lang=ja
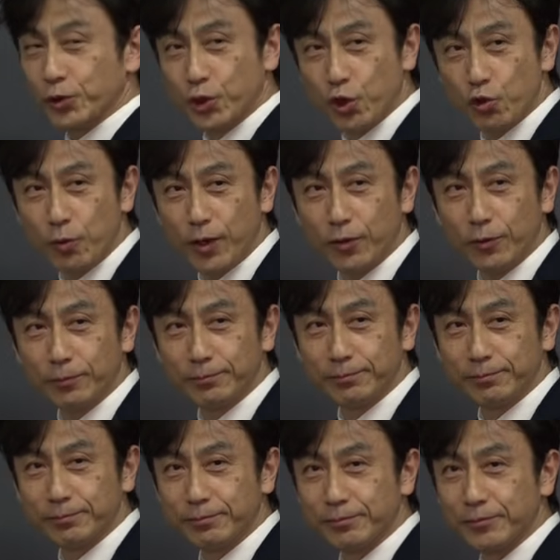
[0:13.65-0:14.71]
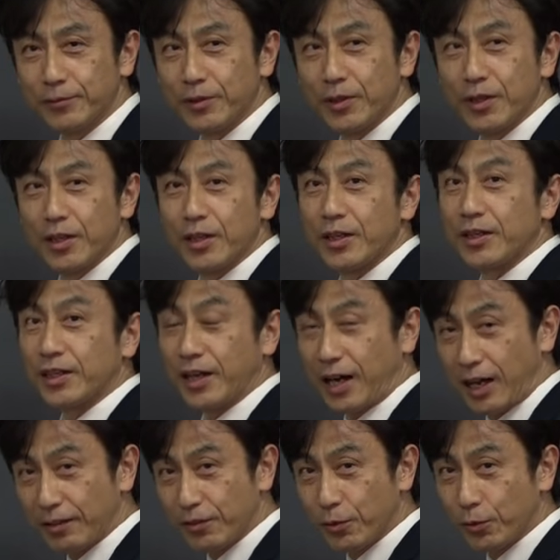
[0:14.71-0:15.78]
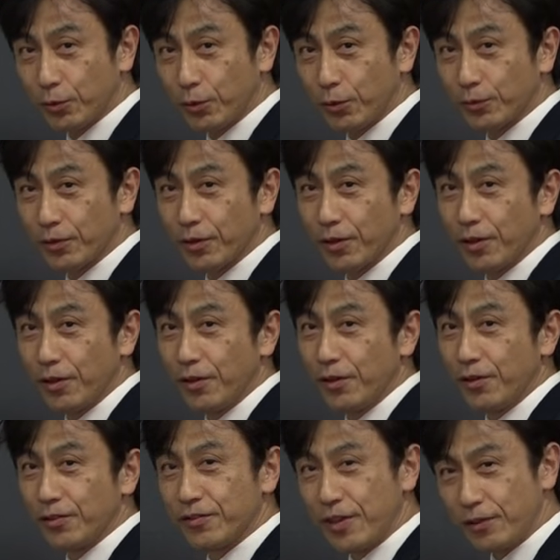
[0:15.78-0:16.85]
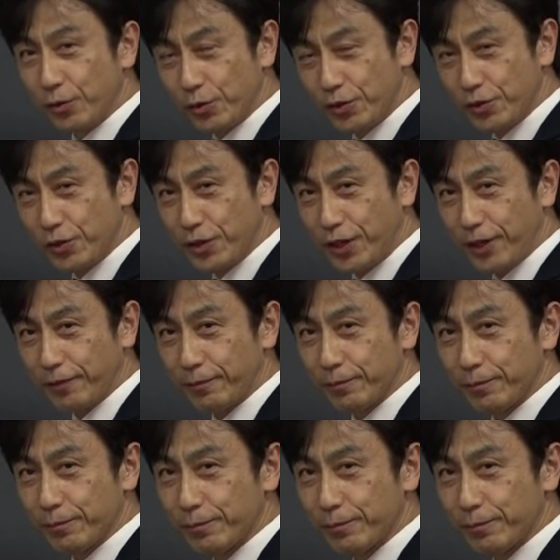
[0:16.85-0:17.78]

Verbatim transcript: クロスワード、活用と接続について